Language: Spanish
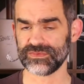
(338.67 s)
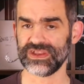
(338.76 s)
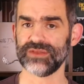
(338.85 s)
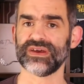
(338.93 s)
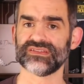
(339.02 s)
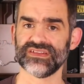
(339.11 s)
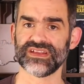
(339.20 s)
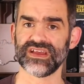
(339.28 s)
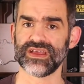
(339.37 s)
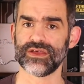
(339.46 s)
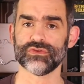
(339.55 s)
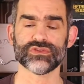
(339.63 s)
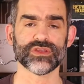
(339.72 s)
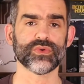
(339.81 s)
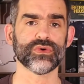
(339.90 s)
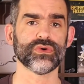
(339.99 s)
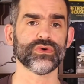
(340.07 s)
viene más detallado,
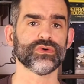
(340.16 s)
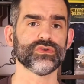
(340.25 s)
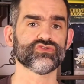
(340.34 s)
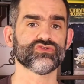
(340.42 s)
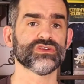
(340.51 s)
tipo los